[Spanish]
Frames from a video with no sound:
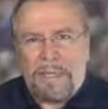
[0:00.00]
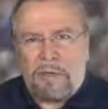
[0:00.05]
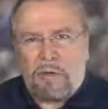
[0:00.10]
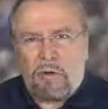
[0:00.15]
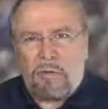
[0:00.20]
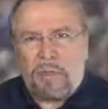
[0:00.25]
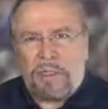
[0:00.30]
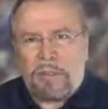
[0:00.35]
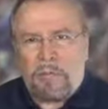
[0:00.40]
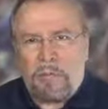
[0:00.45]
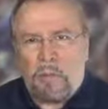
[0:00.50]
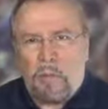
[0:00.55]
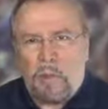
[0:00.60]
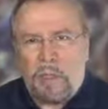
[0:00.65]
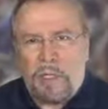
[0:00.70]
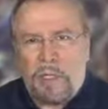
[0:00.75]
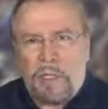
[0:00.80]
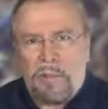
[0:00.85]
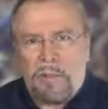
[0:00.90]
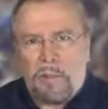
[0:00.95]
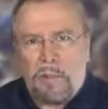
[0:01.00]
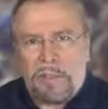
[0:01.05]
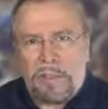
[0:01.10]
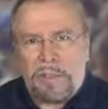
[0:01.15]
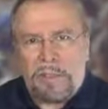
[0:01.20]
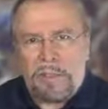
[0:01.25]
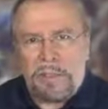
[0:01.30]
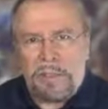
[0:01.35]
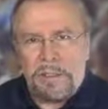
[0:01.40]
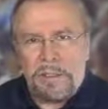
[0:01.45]
Roberto
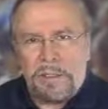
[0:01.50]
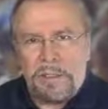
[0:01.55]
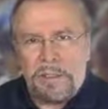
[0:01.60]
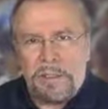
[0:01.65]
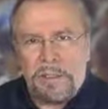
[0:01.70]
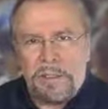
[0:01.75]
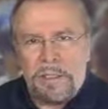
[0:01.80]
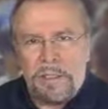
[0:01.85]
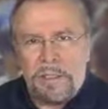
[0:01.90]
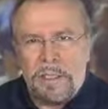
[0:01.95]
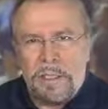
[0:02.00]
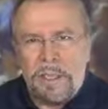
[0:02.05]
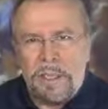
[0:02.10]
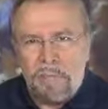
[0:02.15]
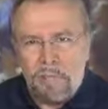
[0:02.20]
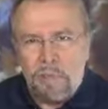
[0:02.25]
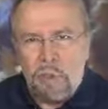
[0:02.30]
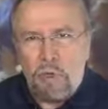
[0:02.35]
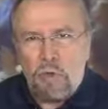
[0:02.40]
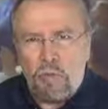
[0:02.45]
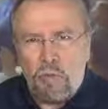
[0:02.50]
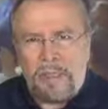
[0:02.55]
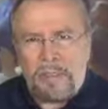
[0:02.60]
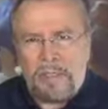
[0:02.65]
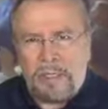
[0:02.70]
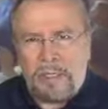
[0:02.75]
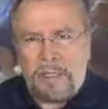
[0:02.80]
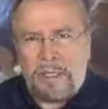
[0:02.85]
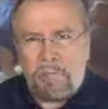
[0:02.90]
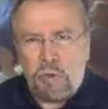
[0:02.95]
Albores envió un
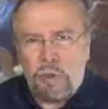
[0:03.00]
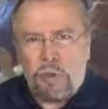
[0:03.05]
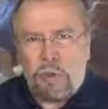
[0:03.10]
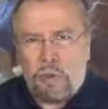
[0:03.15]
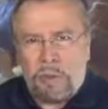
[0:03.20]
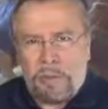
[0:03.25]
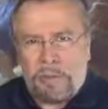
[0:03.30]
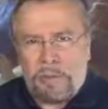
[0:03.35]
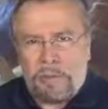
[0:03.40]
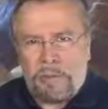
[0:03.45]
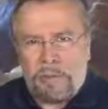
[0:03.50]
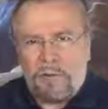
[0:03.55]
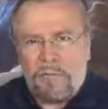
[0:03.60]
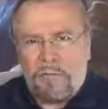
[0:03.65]
mensaje muy concreto.